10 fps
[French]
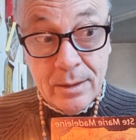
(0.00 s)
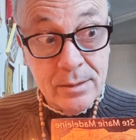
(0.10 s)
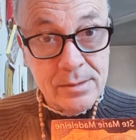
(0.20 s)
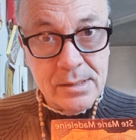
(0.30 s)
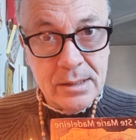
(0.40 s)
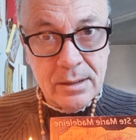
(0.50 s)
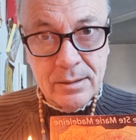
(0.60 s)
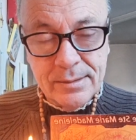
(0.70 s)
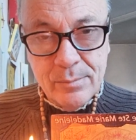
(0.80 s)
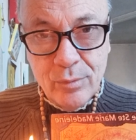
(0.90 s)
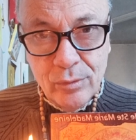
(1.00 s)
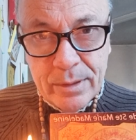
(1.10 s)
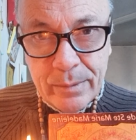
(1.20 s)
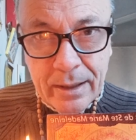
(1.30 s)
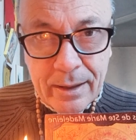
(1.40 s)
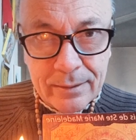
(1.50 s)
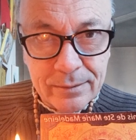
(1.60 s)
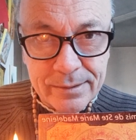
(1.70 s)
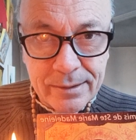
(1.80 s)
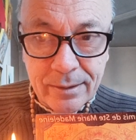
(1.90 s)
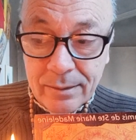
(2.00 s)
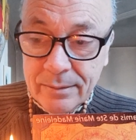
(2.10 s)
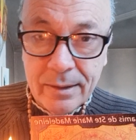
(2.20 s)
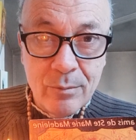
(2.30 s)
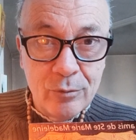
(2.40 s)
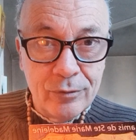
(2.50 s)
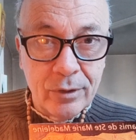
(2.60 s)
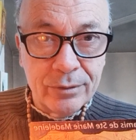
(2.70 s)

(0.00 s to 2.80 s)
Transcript: c'est beau les miracles, c'est émouvant,